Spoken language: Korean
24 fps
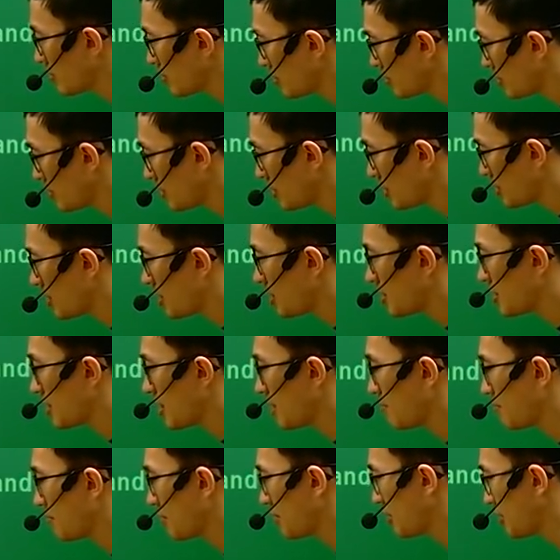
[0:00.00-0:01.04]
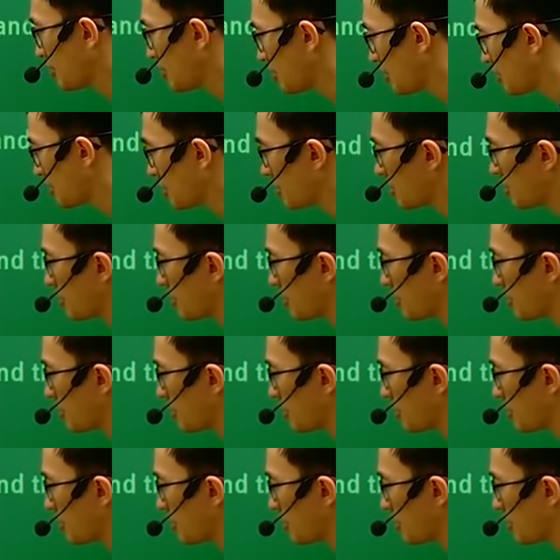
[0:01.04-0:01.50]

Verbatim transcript: 그에 대한 답변이